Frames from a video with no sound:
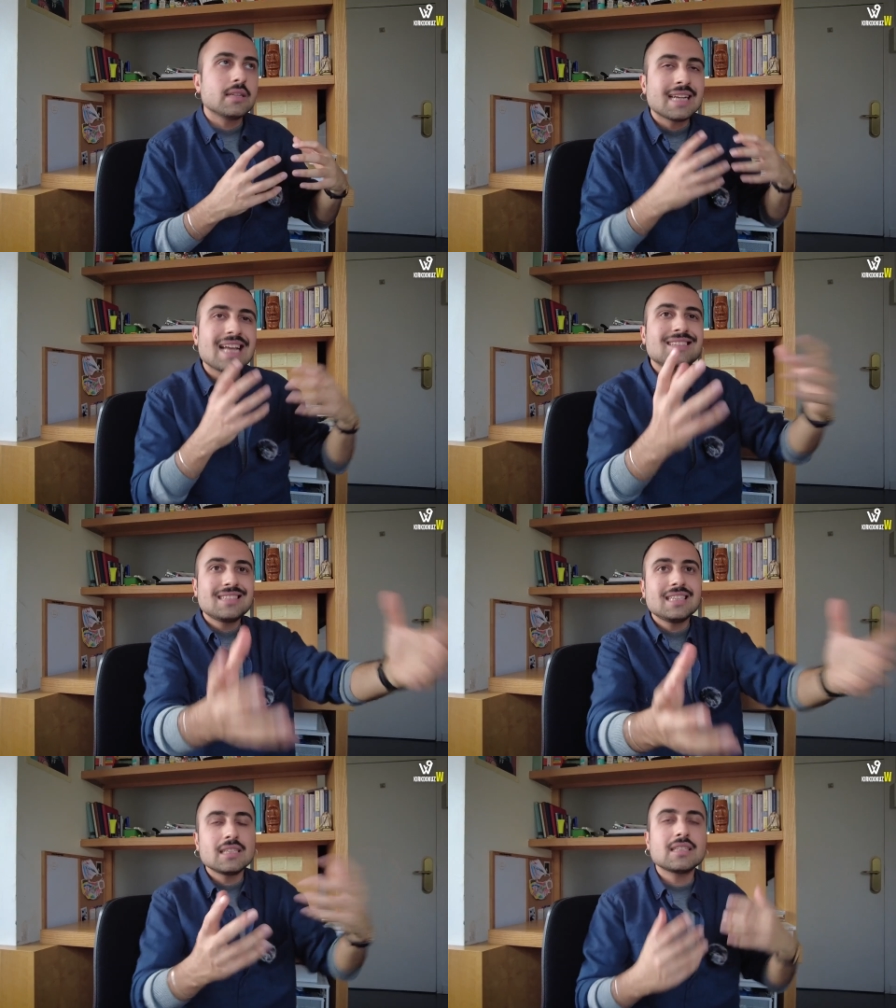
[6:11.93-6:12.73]
rent
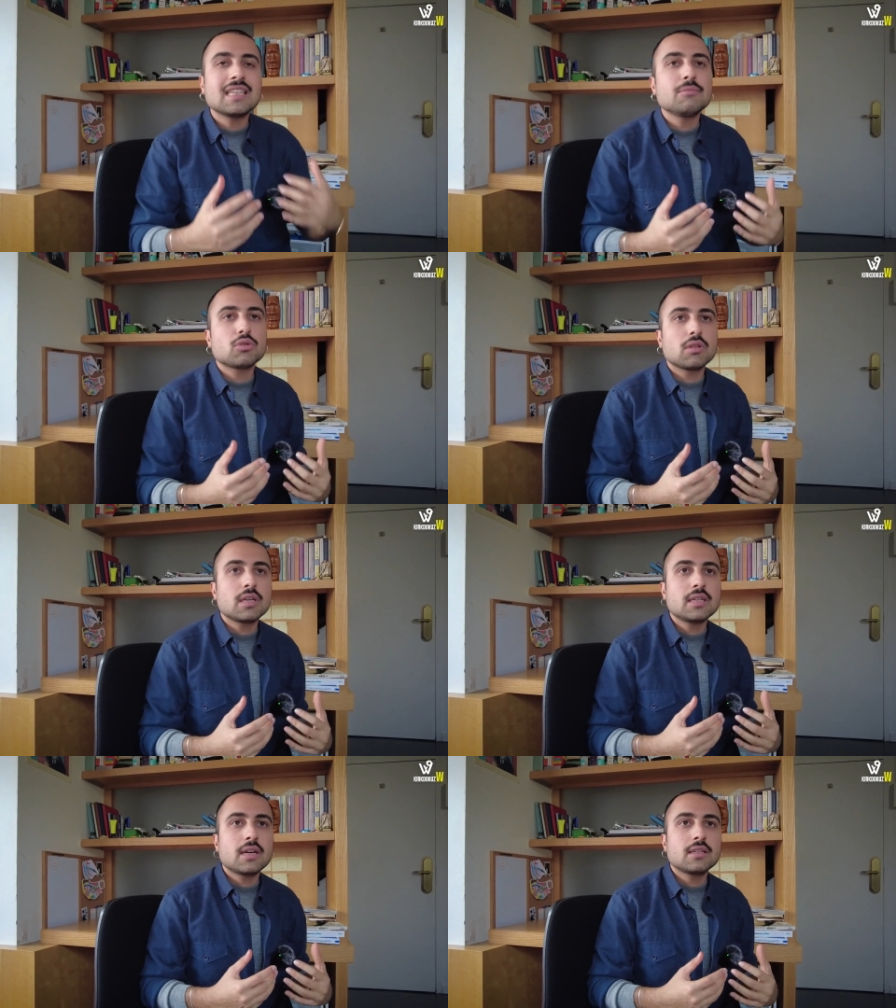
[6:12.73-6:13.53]
seeking dediğimiz
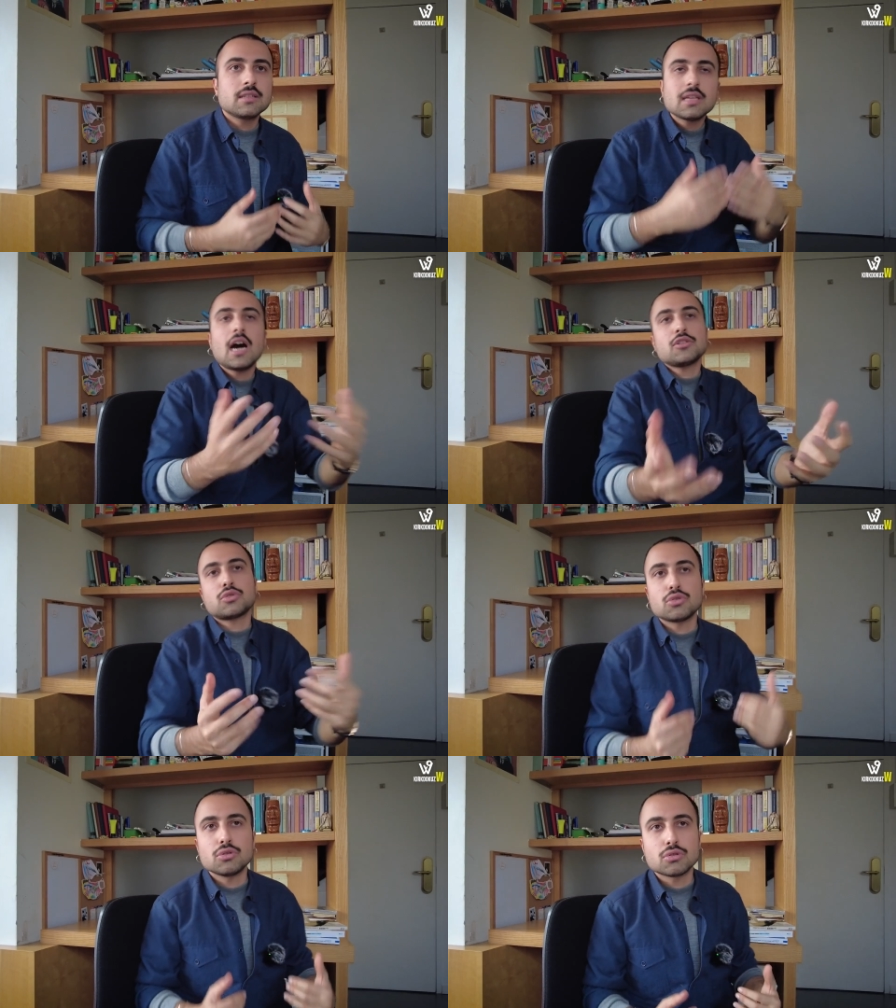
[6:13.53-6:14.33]
olayı yani daha az
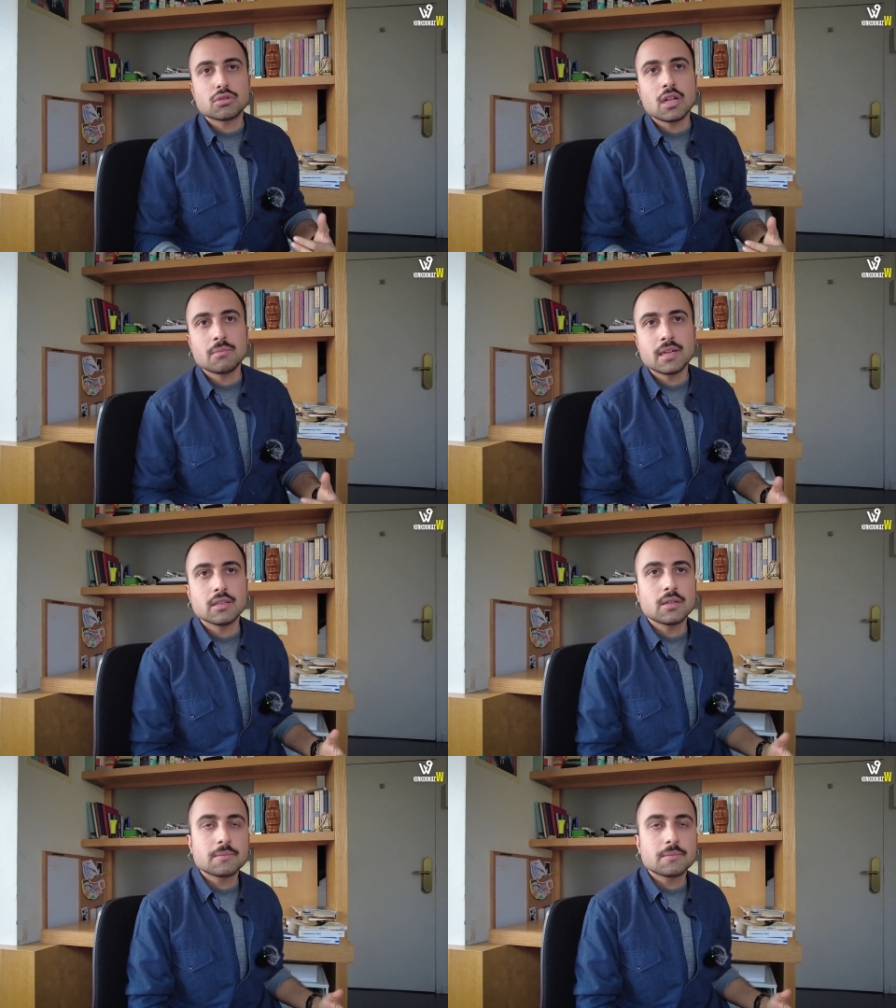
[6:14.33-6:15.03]
görüyoruz Almanya'da.